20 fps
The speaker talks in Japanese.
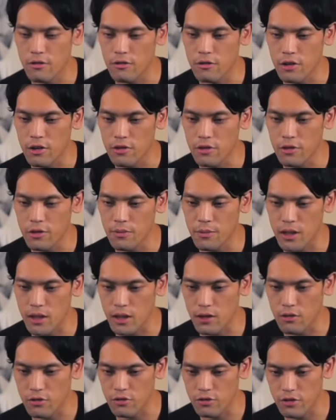ん、これはこれでま
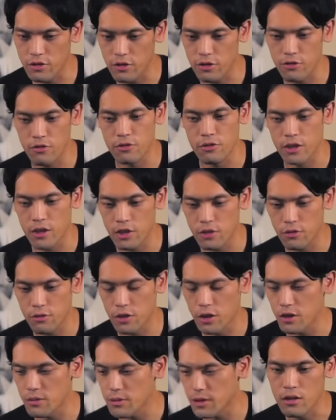たあの次の動画で紹
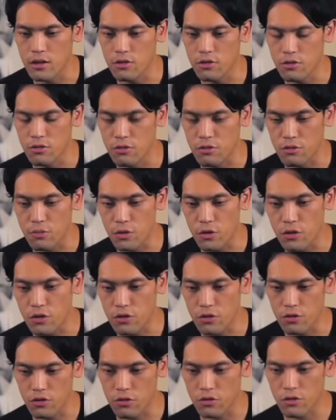介します。で、ショートも
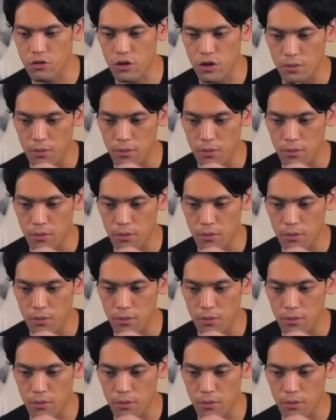ちょいちょい